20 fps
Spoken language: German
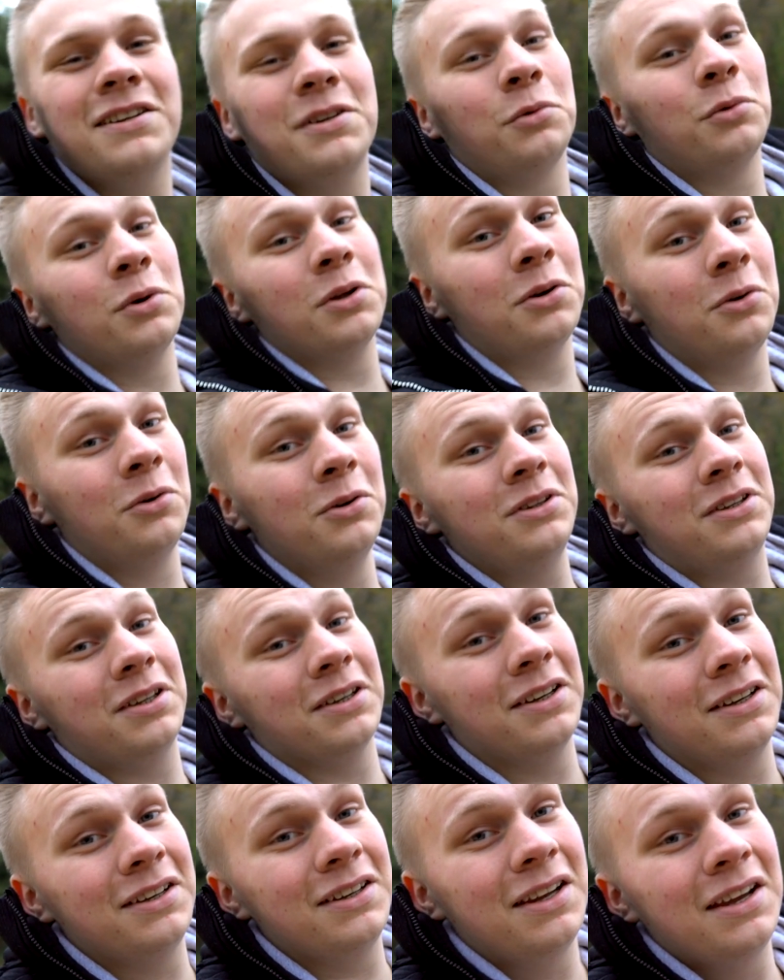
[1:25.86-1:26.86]
nicht ohne Grund
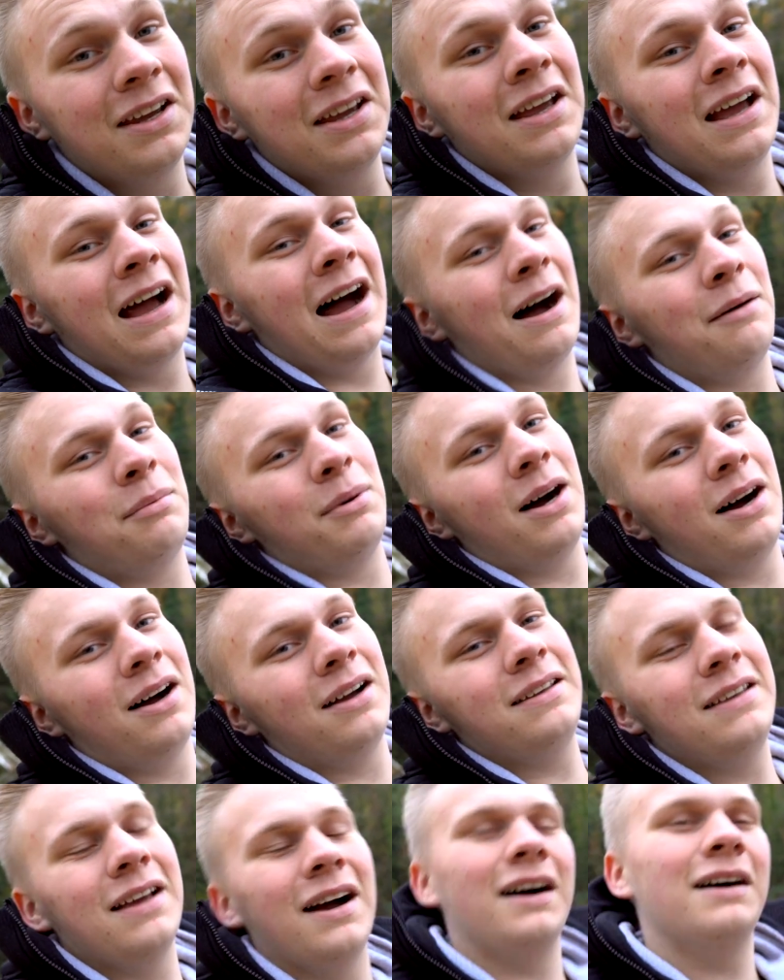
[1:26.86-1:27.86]
hin,
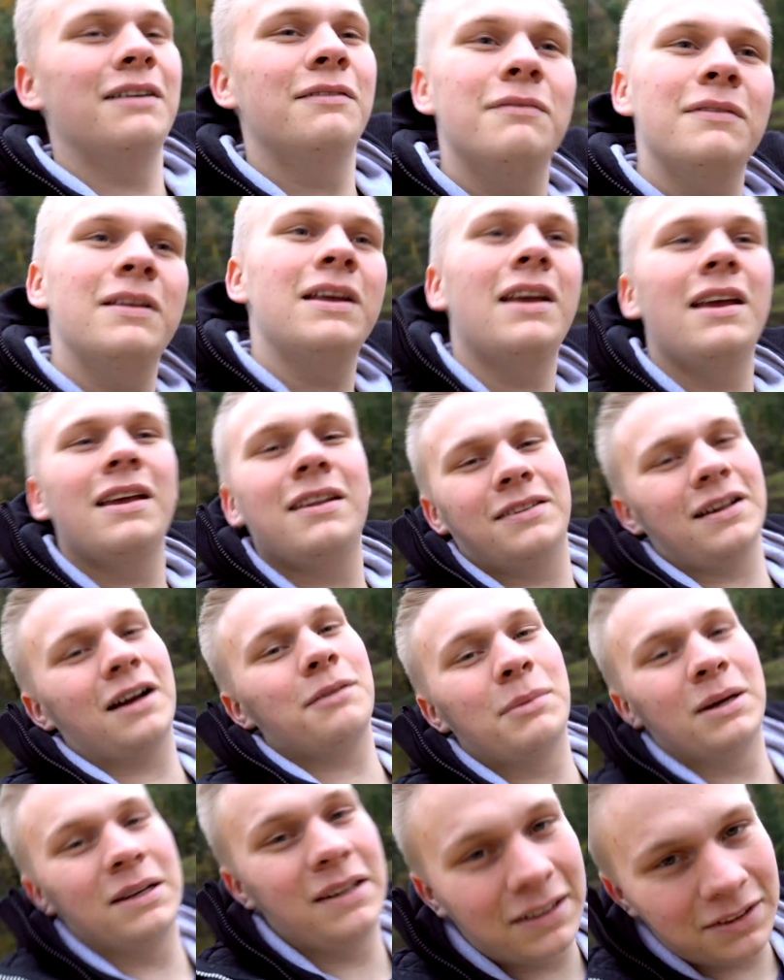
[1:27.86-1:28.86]
aber ja, ich
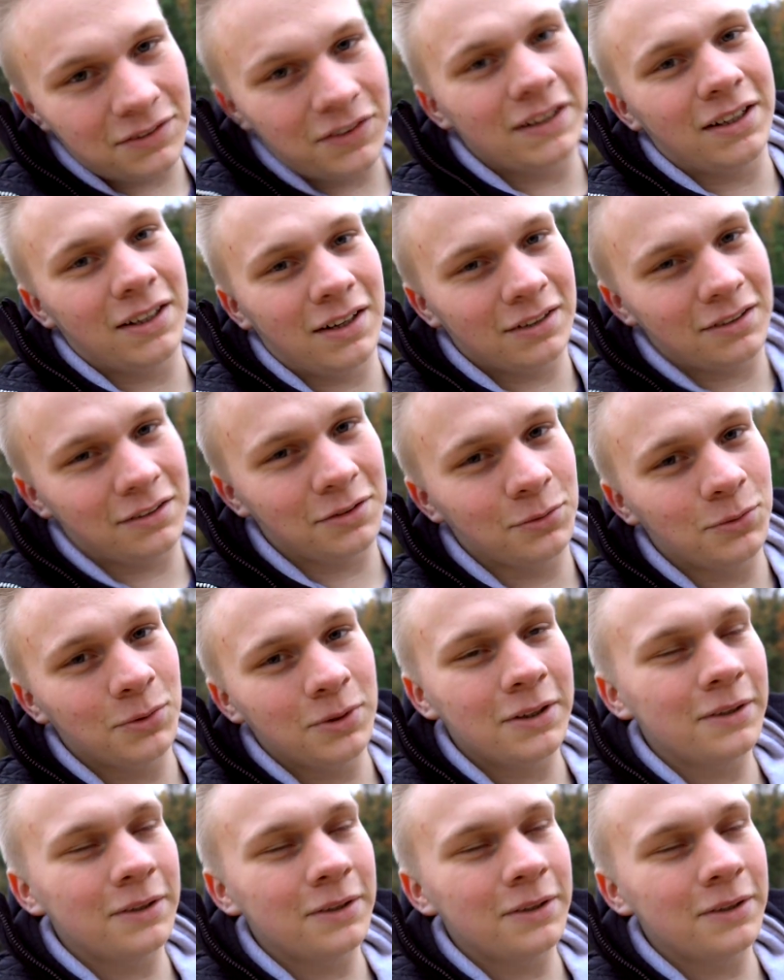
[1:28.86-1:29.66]
sag mal nichts weiter dazu.